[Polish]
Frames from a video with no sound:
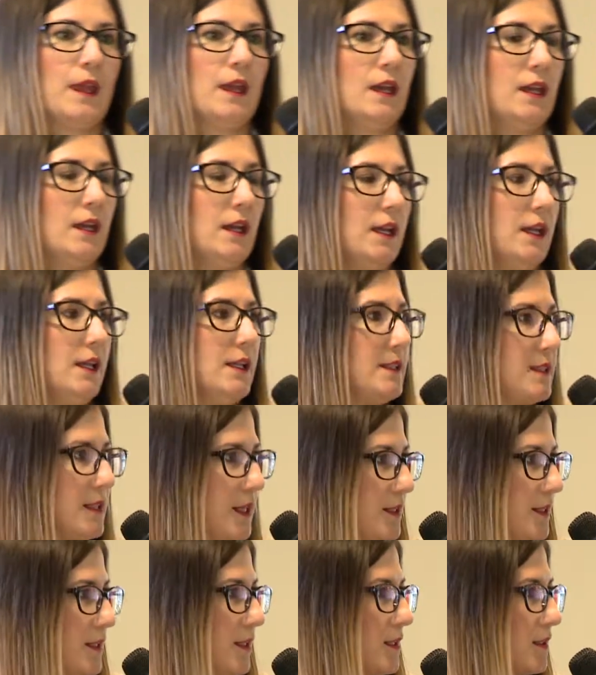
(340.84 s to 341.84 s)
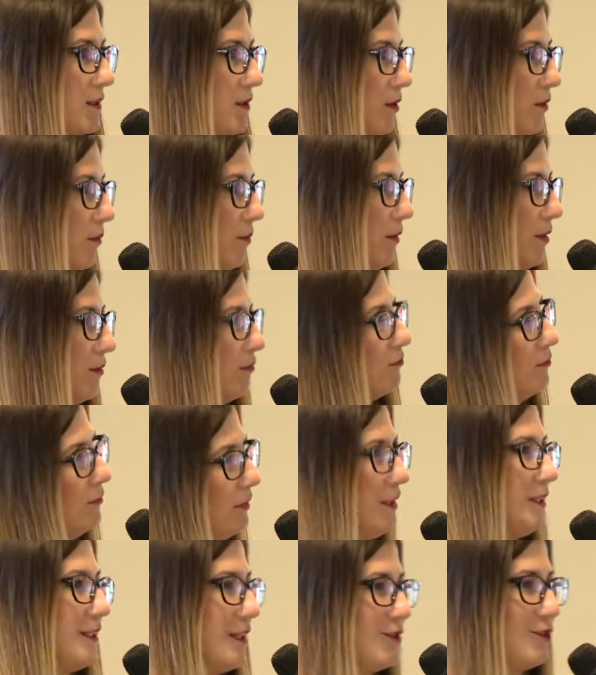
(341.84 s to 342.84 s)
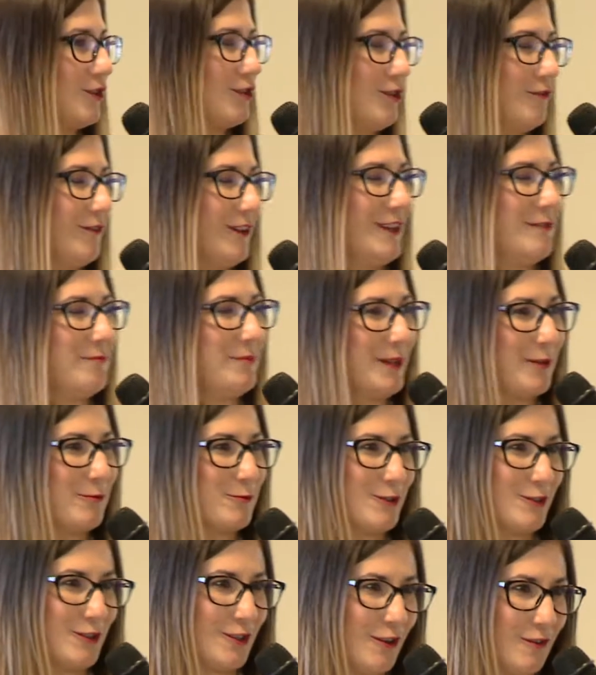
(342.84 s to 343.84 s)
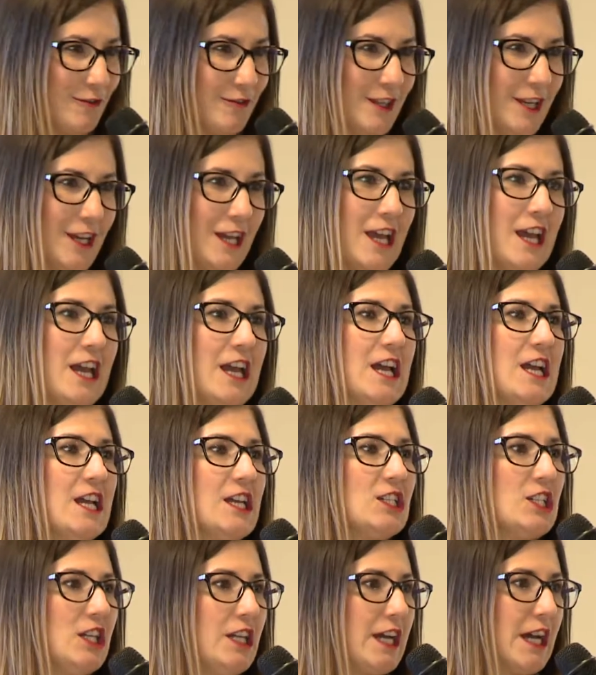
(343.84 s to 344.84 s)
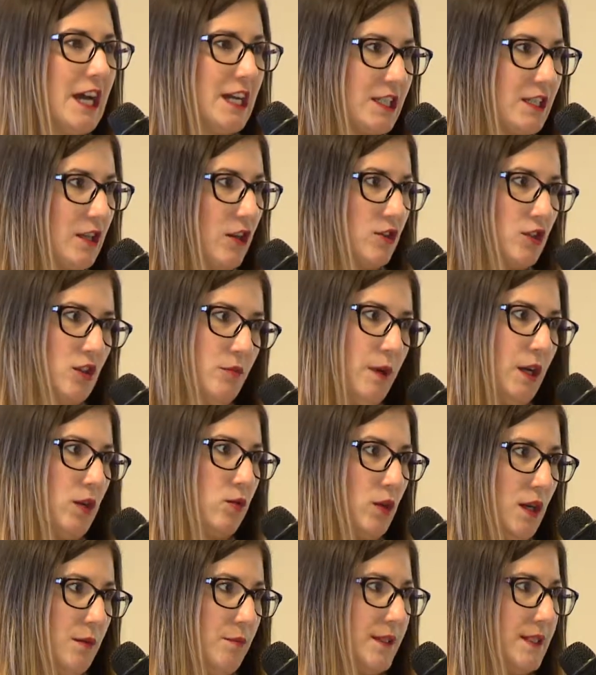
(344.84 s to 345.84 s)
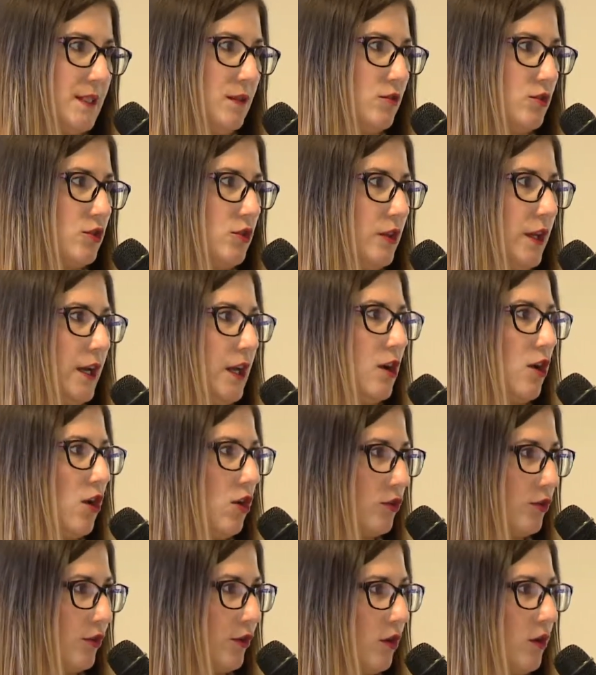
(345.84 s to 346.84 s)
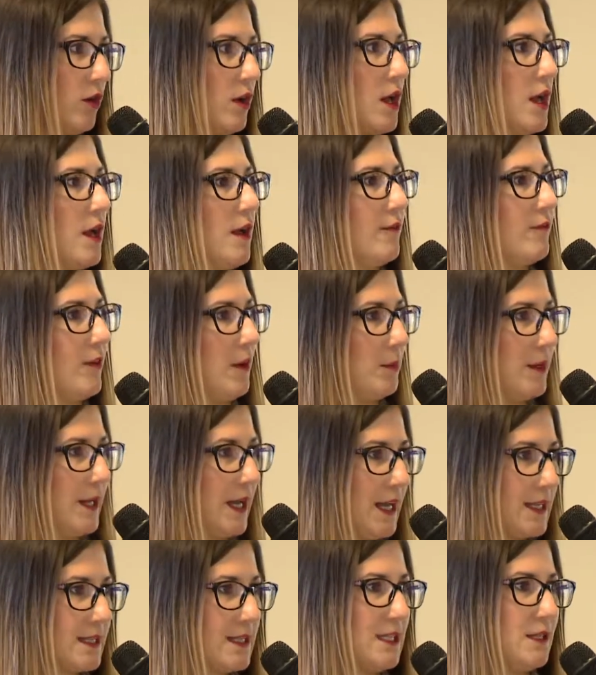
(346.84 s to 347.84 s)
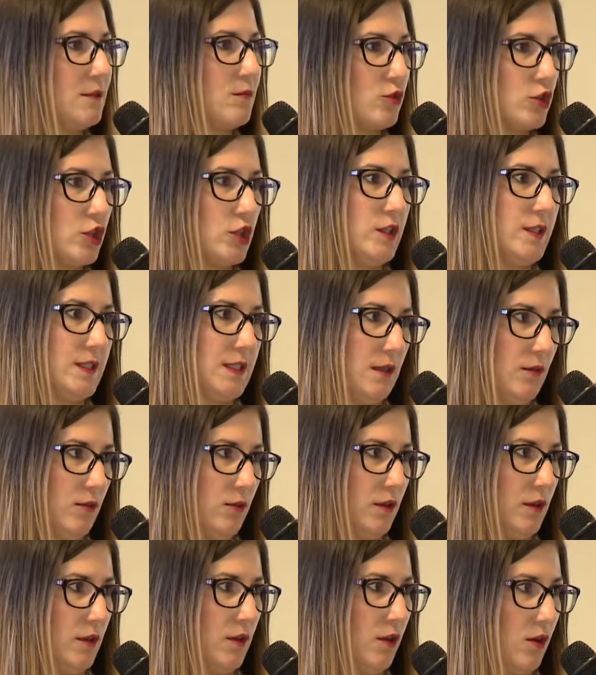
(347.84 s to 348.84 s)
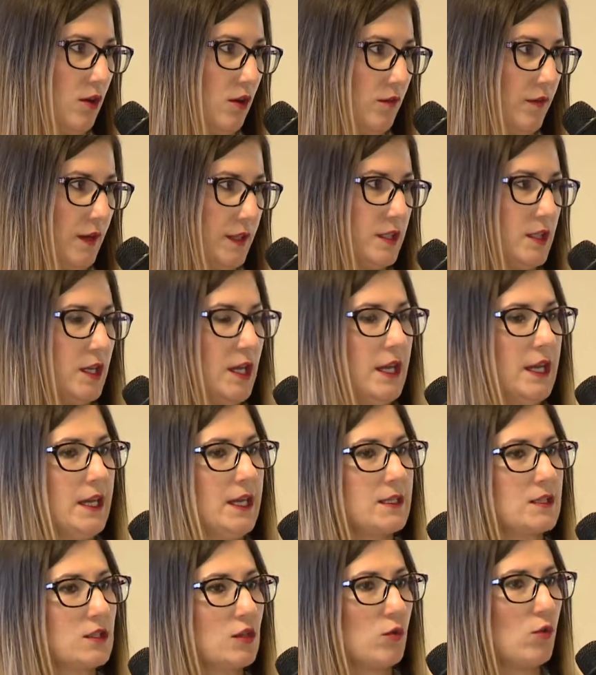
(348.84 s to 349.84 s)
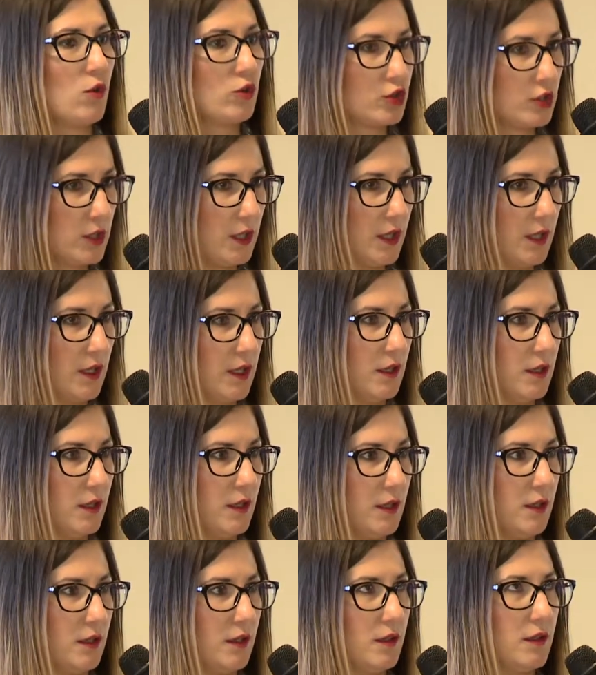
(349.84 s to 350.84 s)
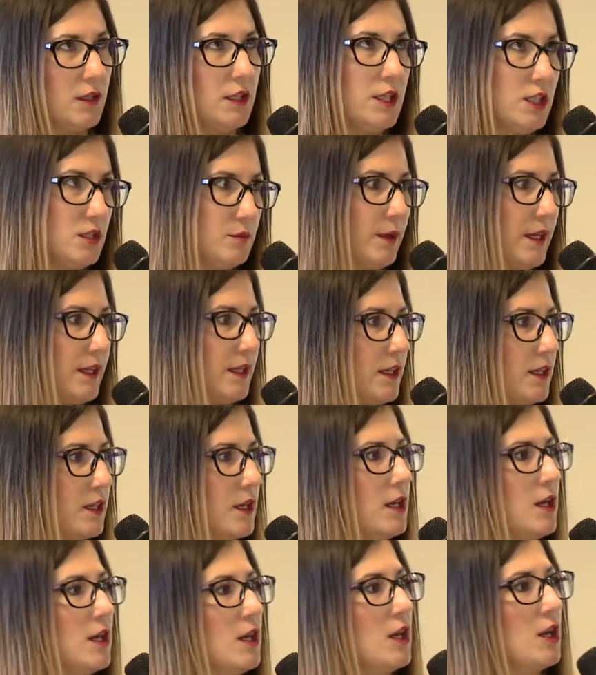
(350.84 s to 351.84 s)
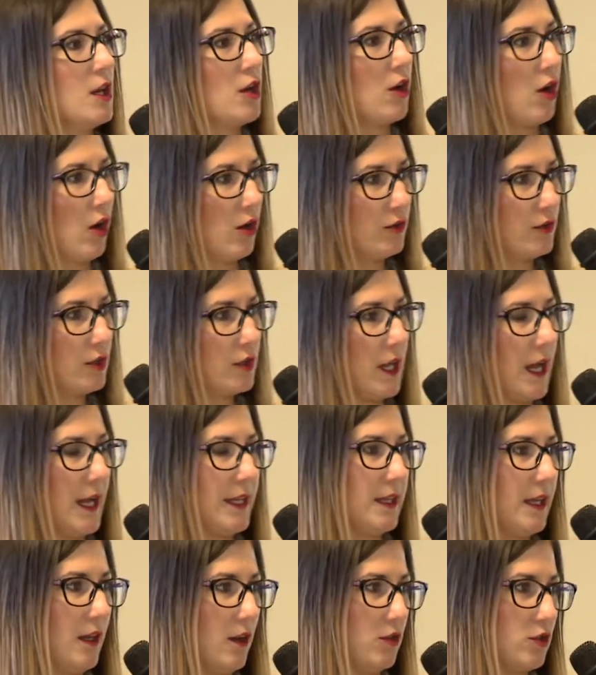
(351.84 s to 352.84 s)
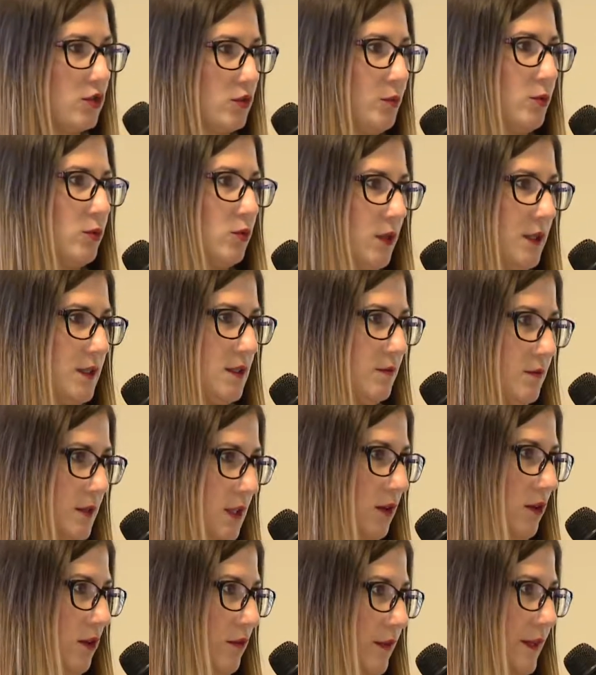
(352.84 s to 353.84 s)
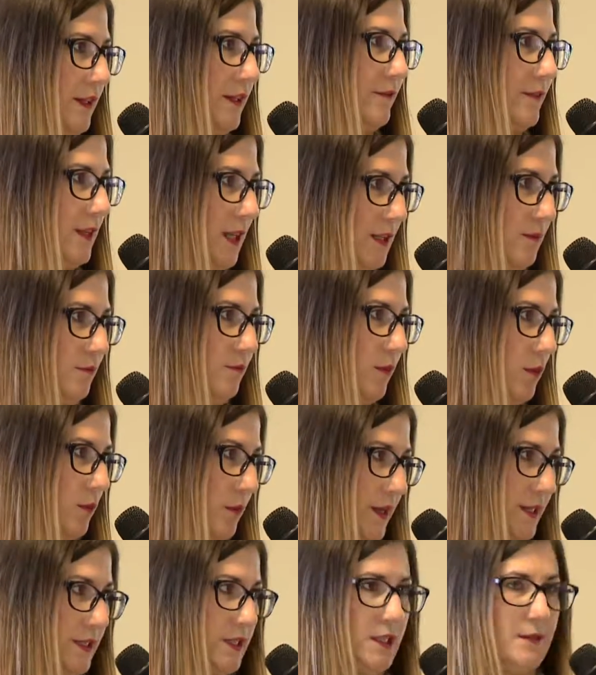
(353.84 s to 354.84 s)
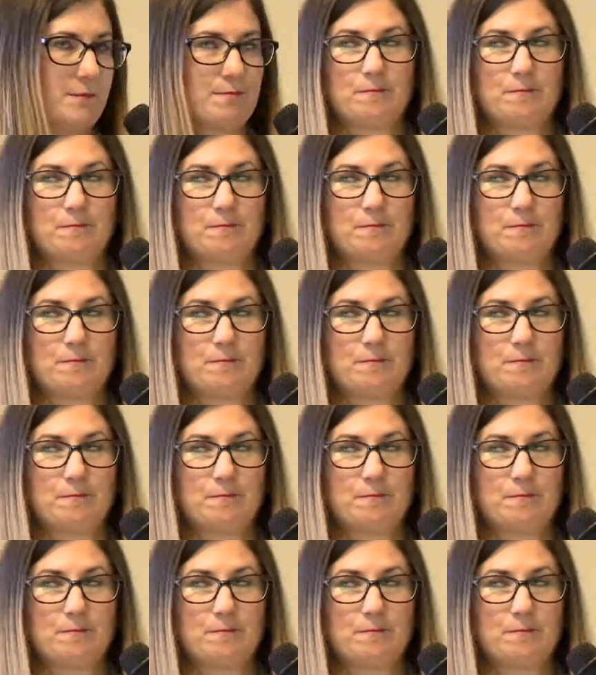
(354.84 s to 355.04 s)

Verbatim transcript: e, licencje są licencjonowane per użytkownik, czyli każda osoba, która ma założone konto, w aplikacji i może się zalogować. Jest to łączna e, liczba tych kont, a nie osób, które są zalogowane w danym momencie.